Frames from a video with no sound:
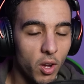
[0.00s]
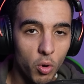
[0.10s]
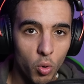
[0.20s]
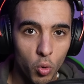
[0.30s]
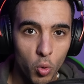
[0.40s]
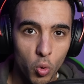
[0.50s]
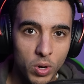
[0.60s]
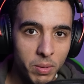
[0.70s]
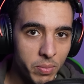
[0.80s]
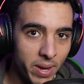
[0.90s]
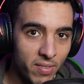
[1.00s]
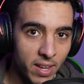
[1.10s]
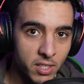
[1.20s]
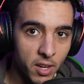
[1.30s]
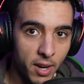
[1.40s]
واللي متابعني في
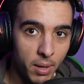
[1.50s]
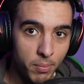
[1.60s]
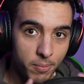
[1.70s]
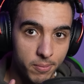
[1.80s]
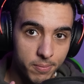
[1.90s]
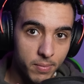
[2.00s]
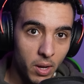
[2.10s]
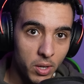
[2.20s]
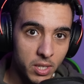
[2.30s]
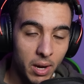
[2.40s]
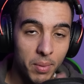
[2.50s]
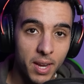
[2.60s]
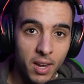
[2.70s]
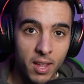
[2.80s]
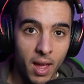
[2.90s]
انستغرام او انستغرام
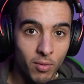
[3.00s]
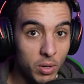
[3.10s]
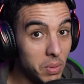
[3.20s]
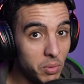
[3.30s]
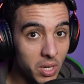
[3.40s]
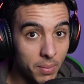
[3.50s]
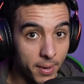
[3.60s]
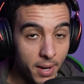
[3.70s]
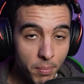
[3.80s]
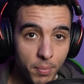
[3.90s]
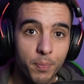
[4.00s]
ديالي عرفوني بلي مشيت للمغرب